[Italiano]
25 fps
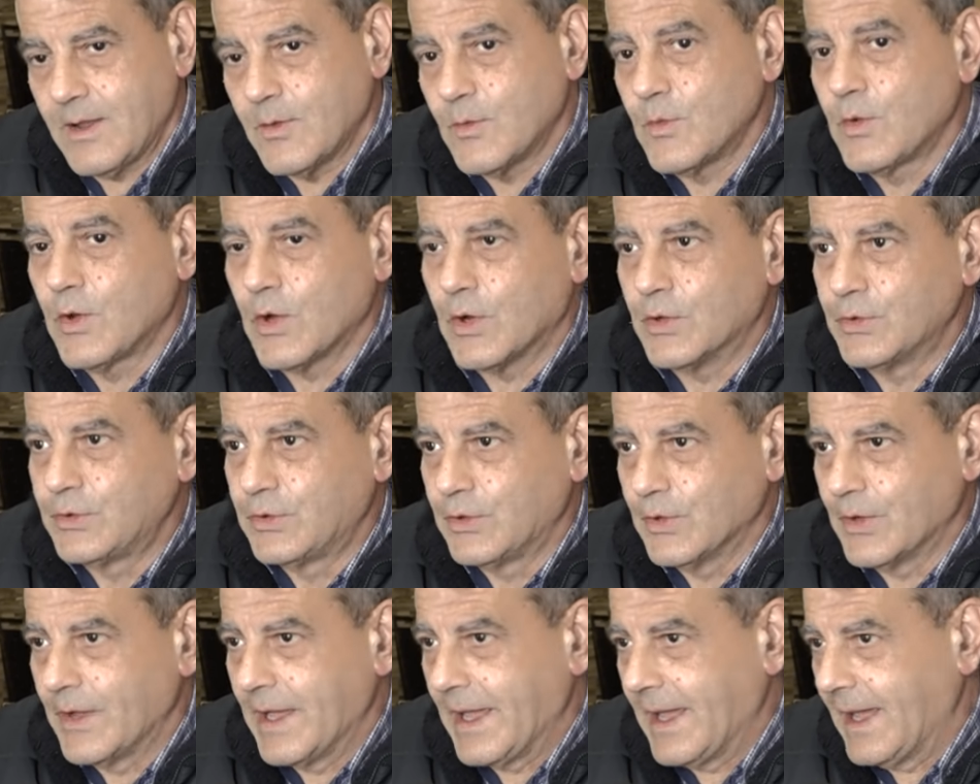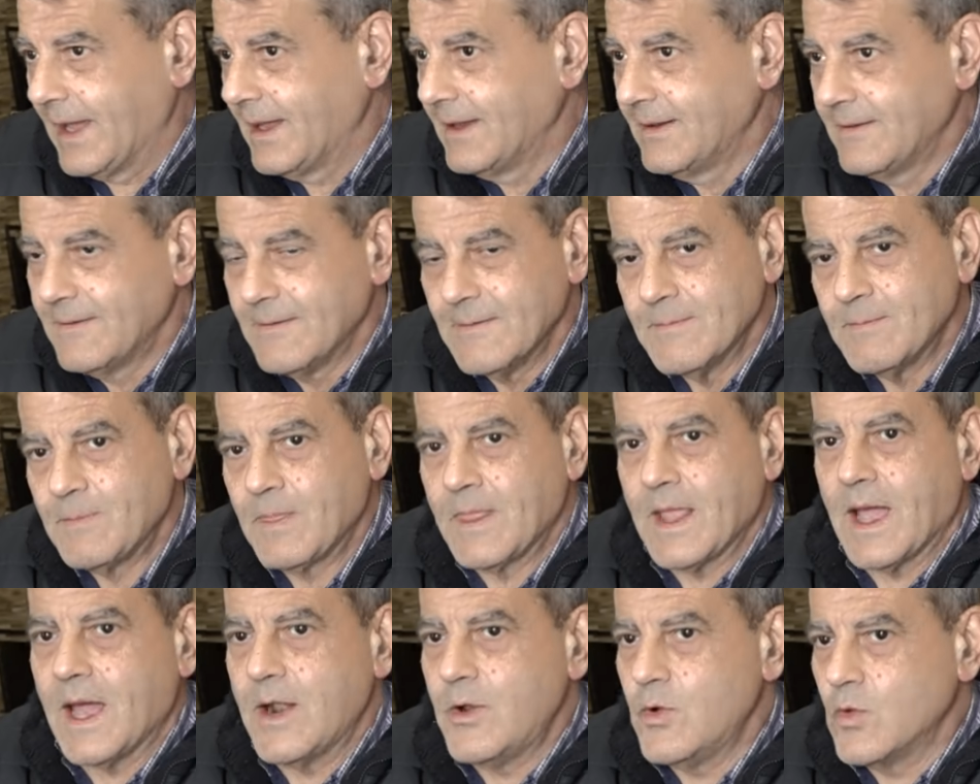un conto è
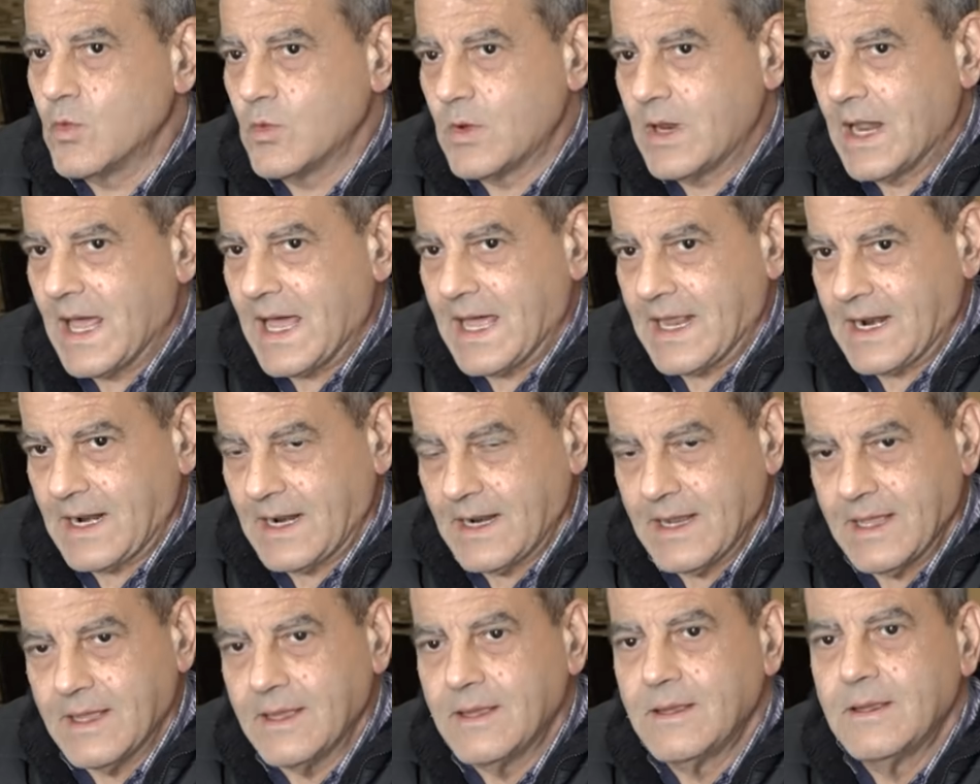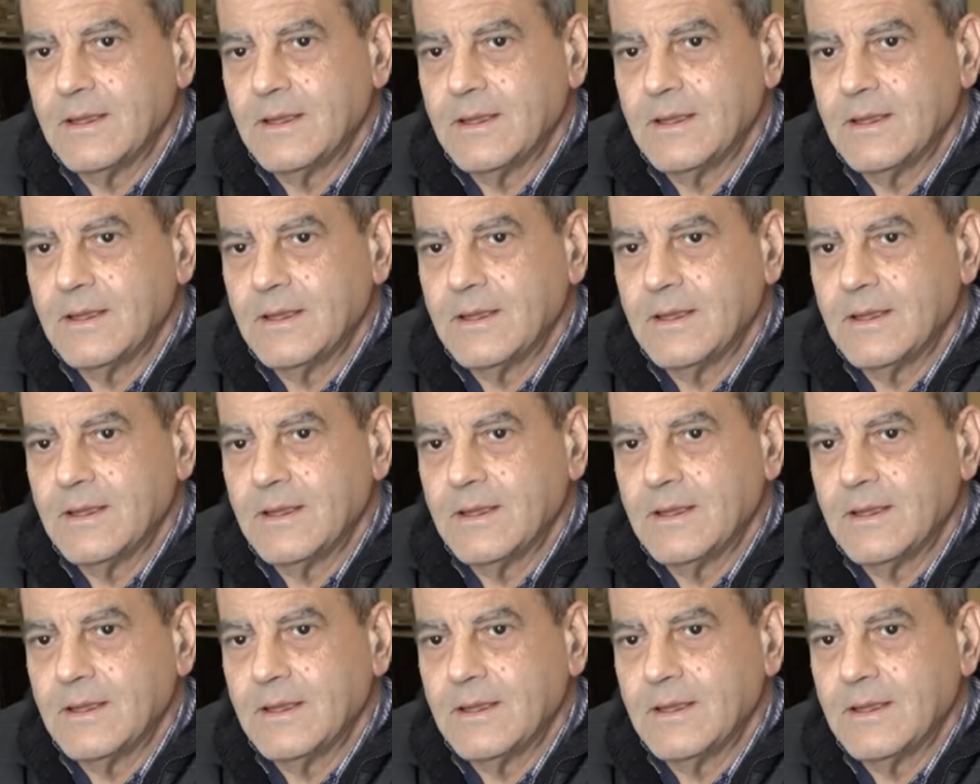annullarle,